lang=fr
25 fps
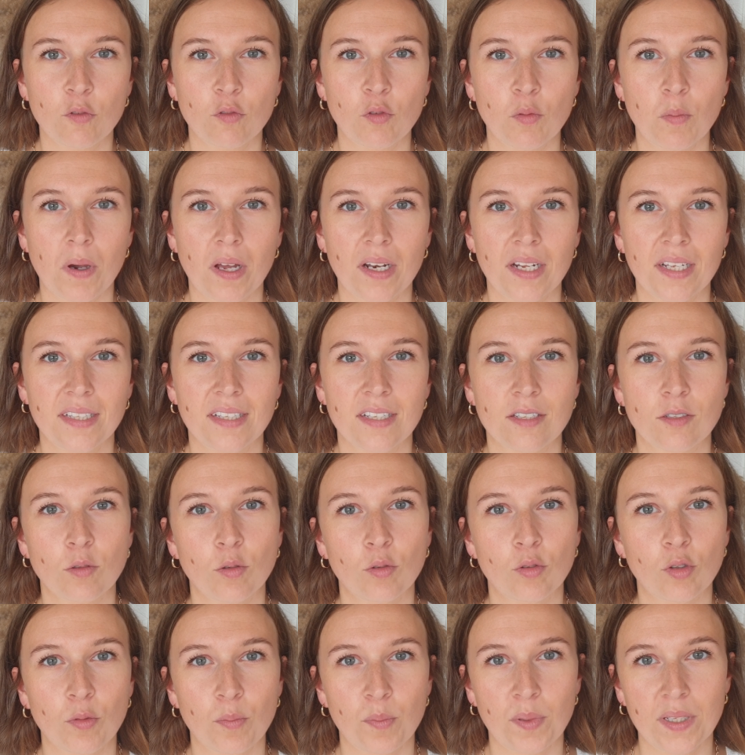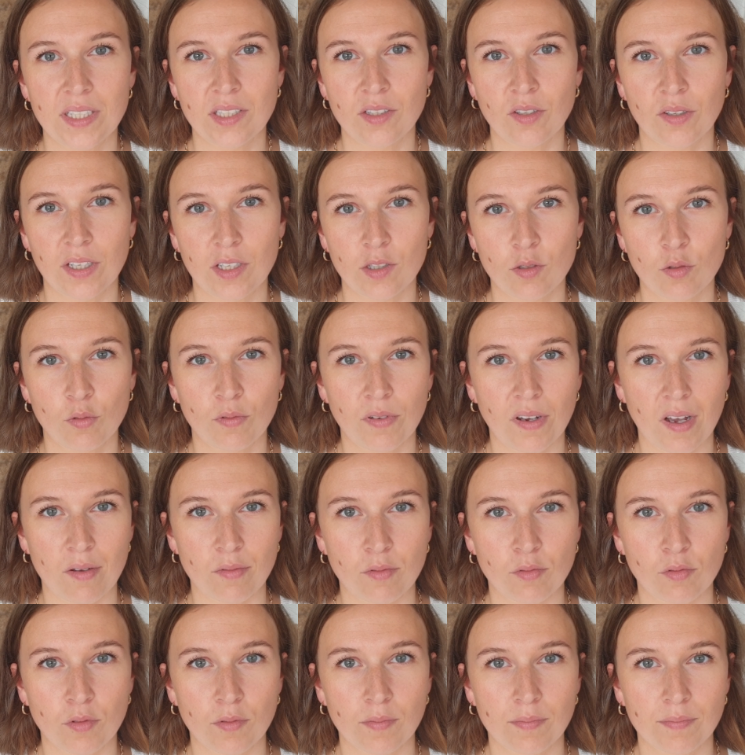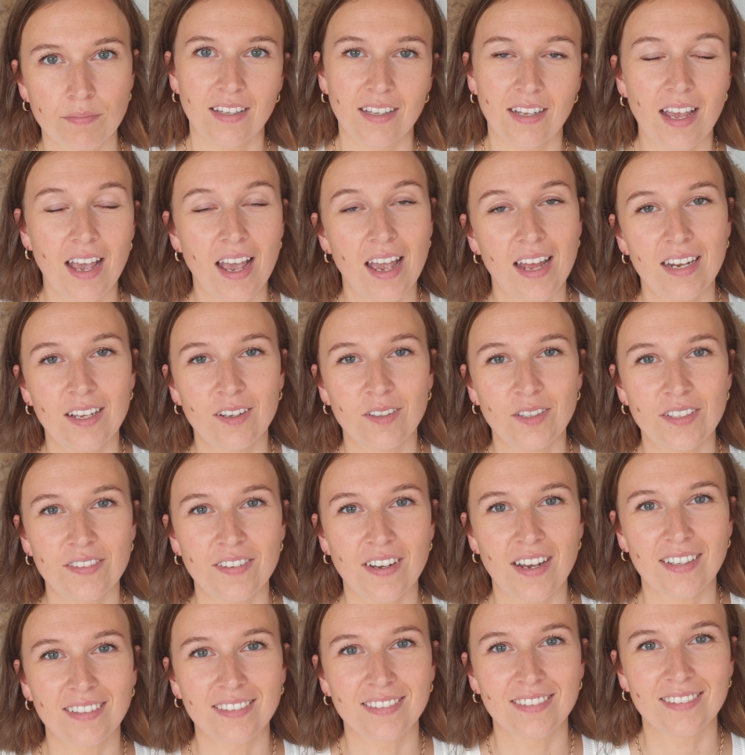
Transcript: vous parler des autres pistes qui s'ouvrent à vous. Allez, on y va!